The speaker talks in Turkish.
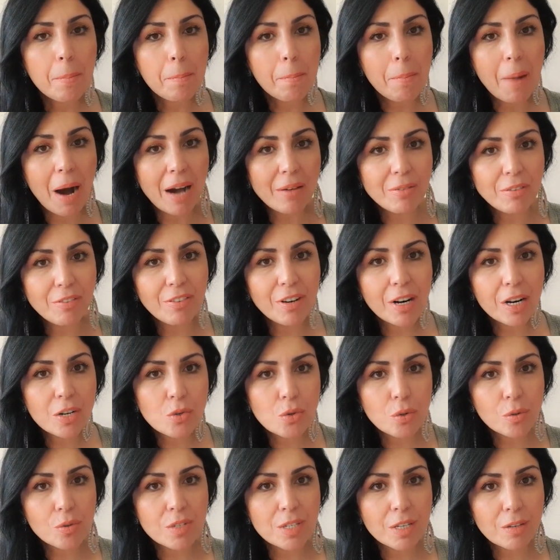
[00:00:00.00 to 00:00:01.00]
Mavi far
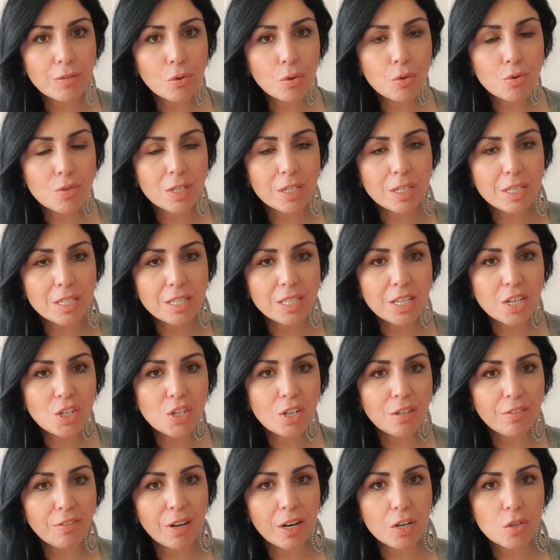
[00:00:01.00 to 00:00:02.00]
çok seviyorsanız,
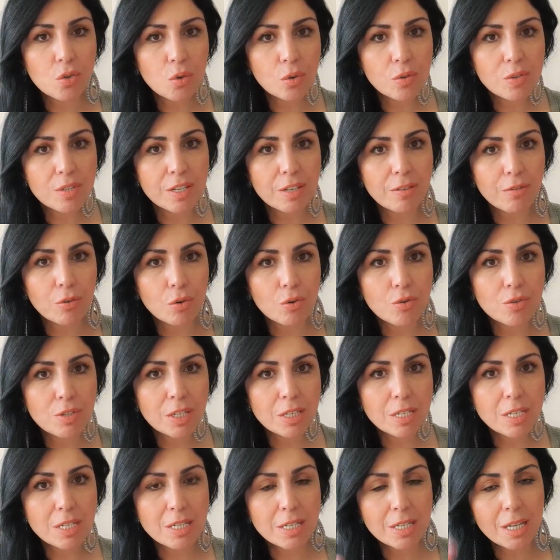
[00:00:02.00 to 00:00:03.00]
yeşil far çok
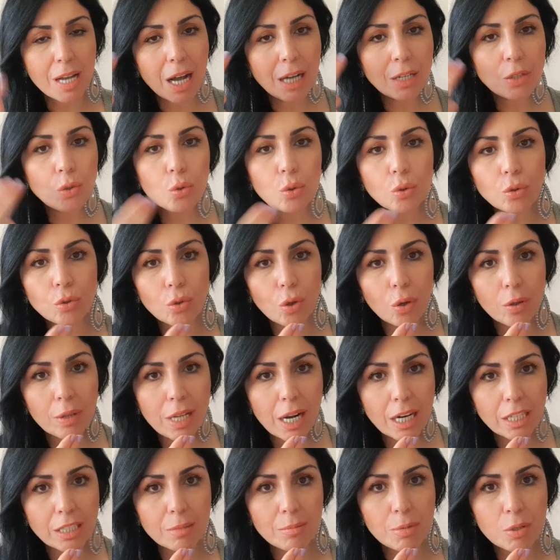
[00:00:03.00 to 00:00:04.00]
seviyorsanız daha nude
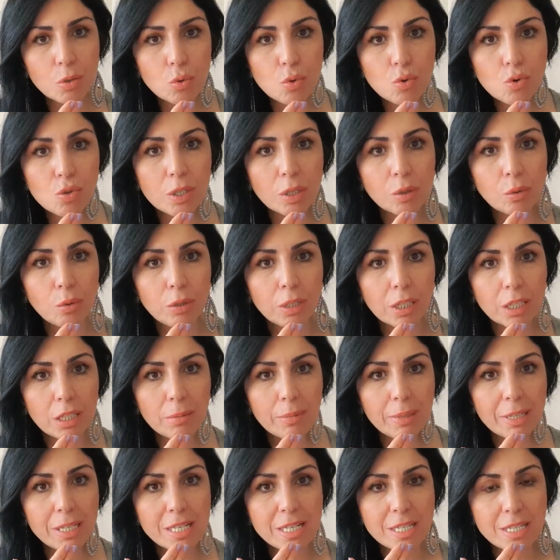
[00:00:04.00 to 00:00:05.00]
tonlarda bir rujla
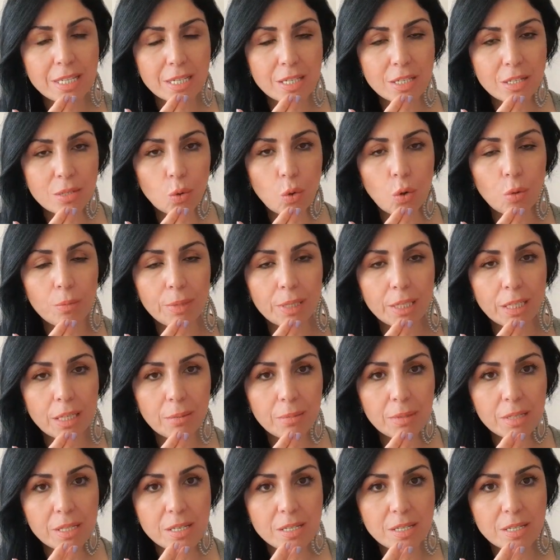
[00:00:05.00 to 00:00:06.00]
kullanabilirsiniz,
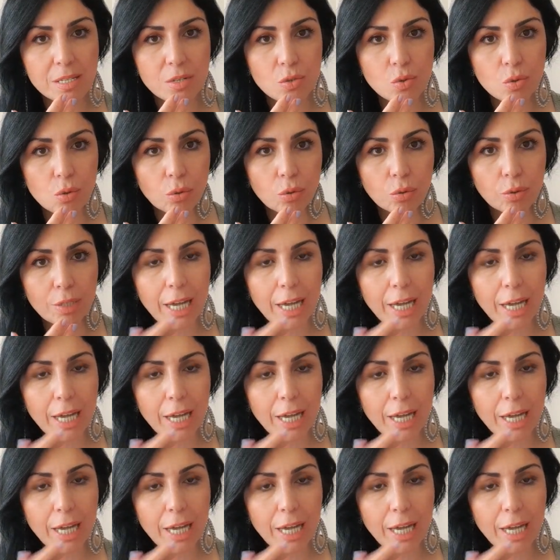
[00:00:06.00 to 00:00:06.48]
kombinleyebilirsiniz onu.